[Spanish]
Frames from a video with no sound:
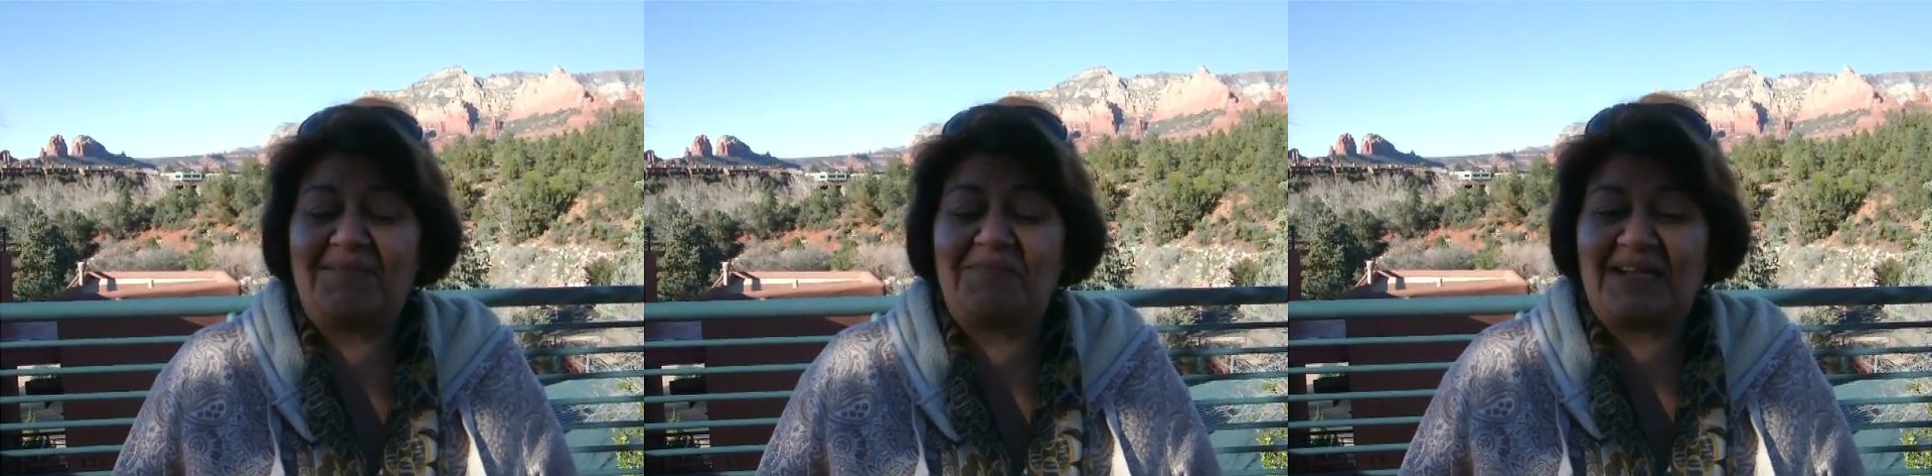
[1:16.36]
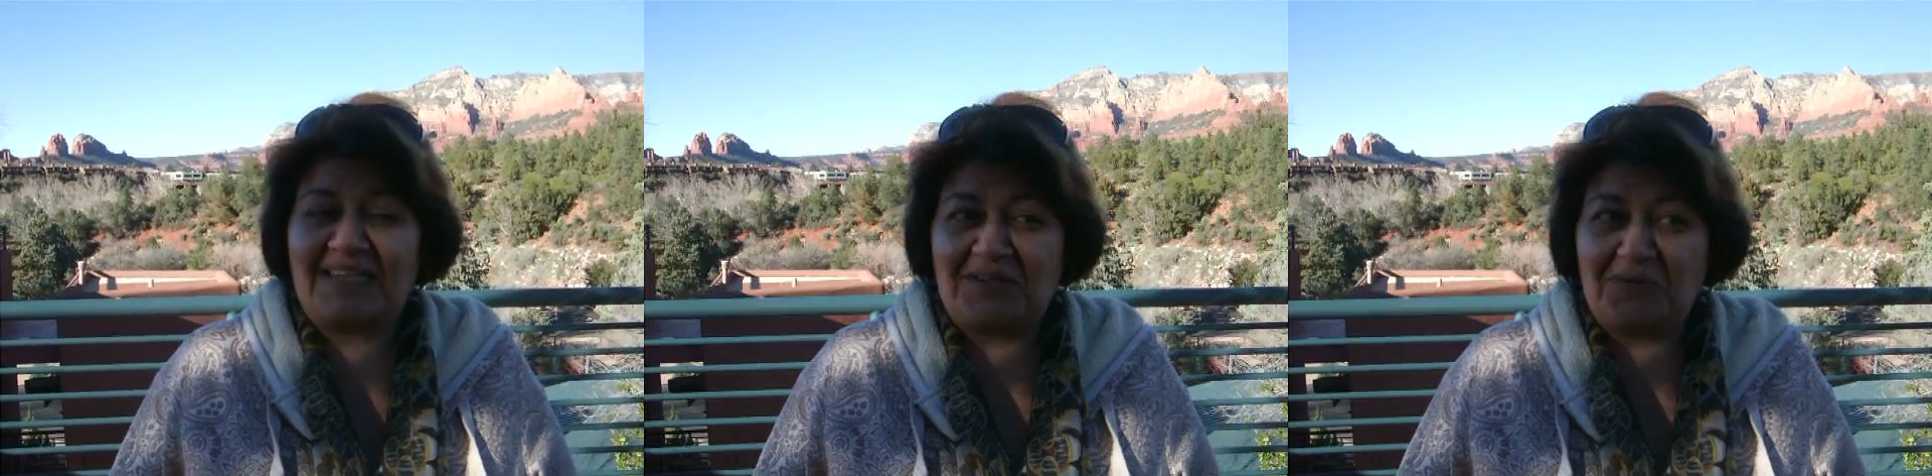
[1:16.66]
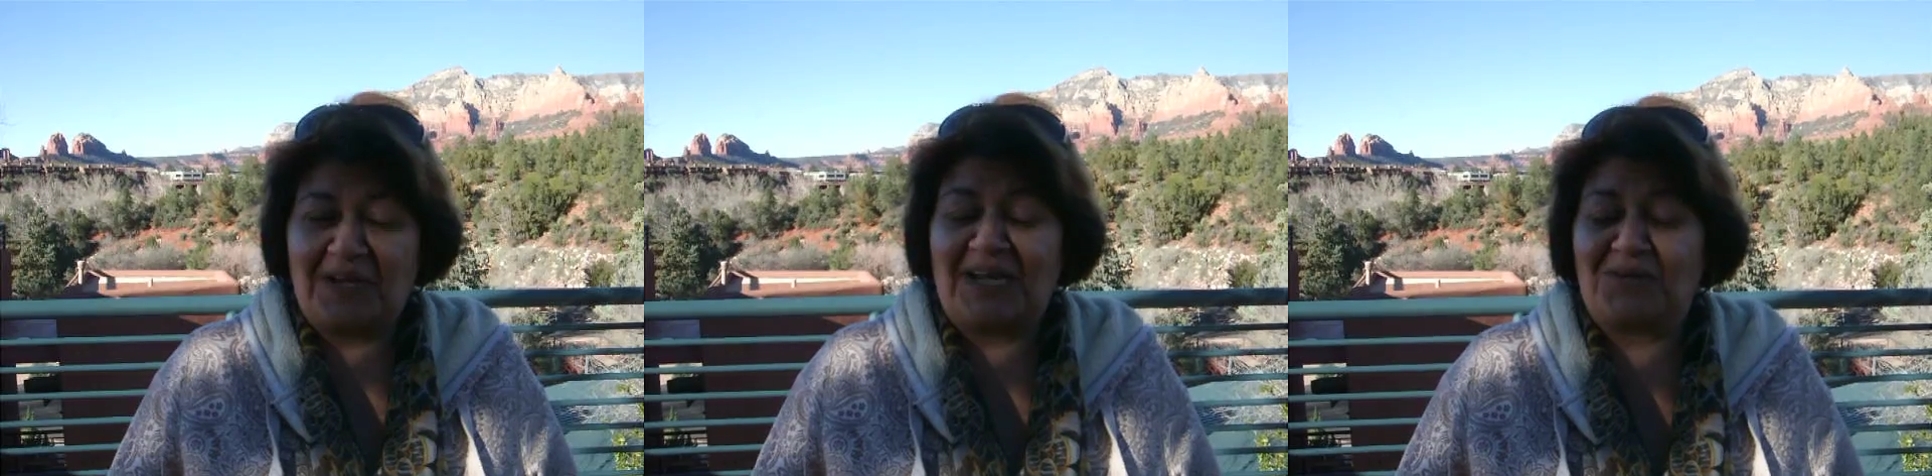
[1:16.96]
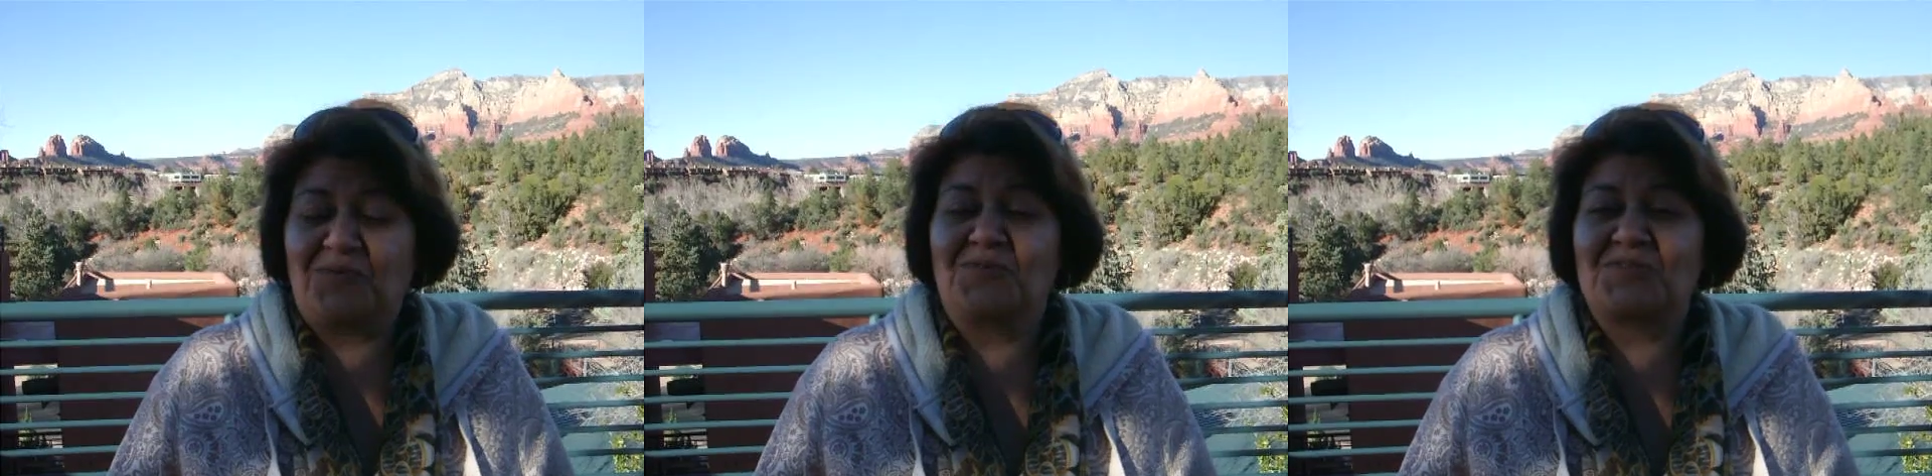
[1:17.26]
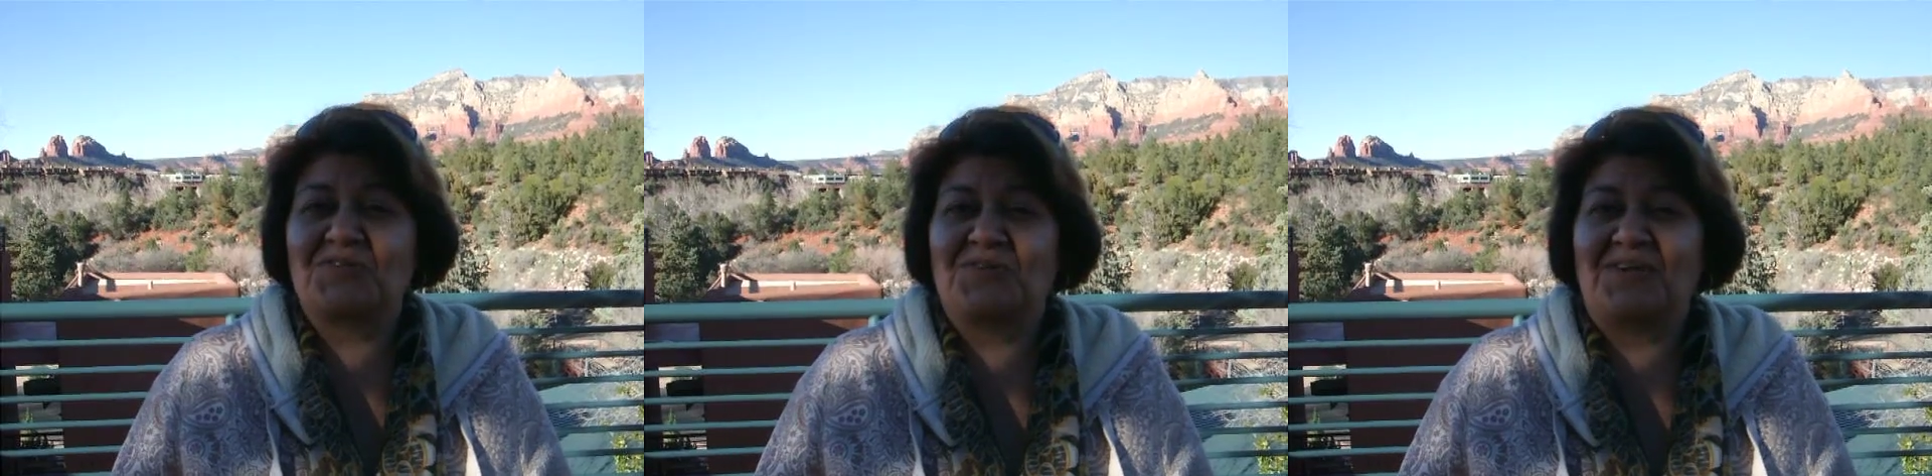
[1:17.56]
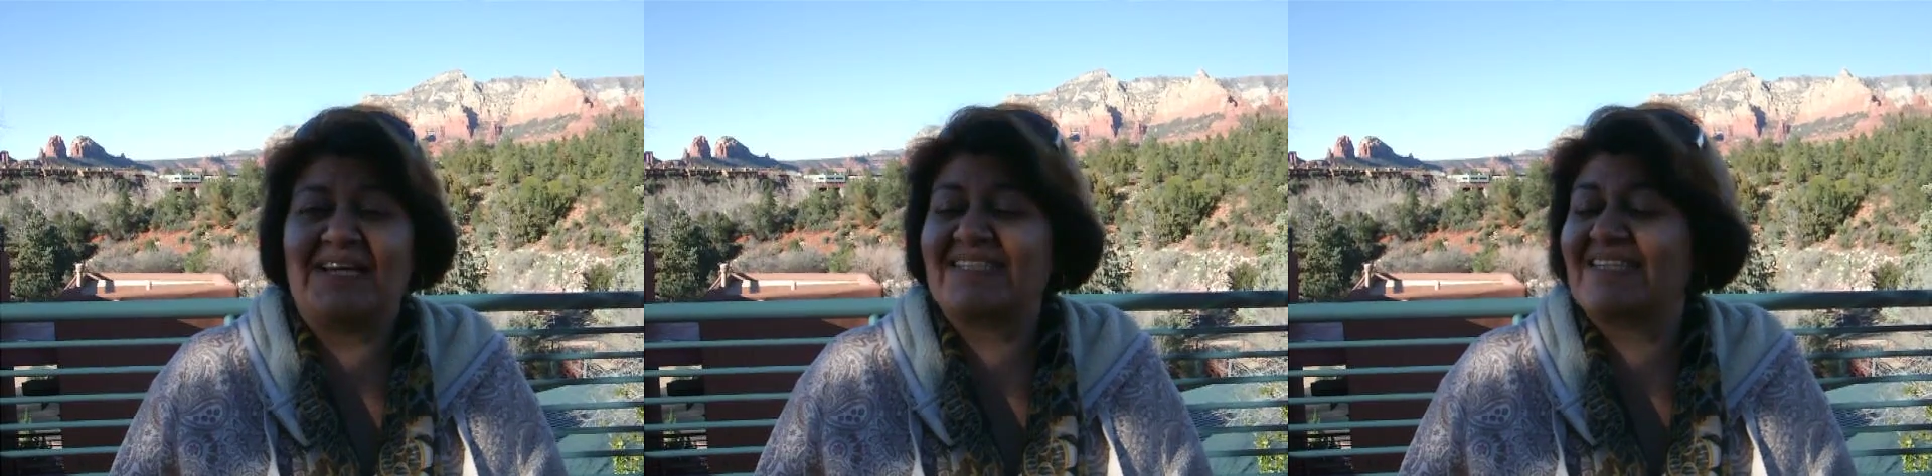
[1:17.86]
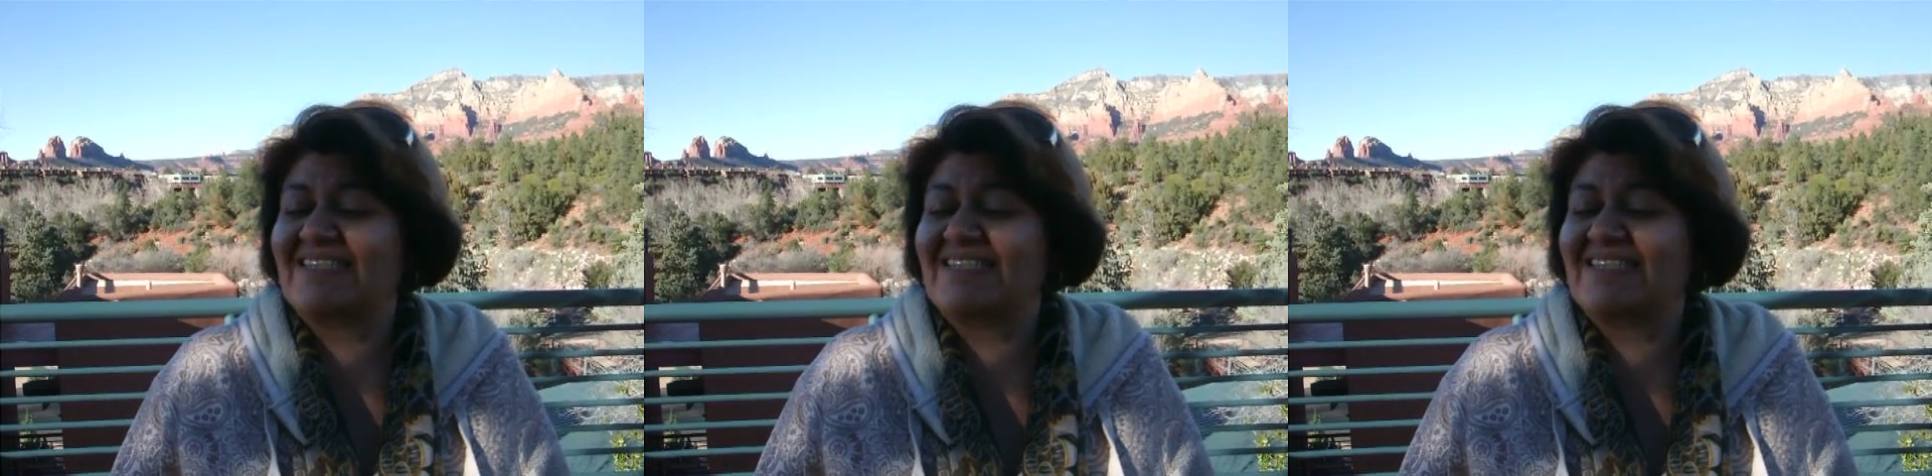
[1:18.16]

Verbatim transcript: particular curso, esa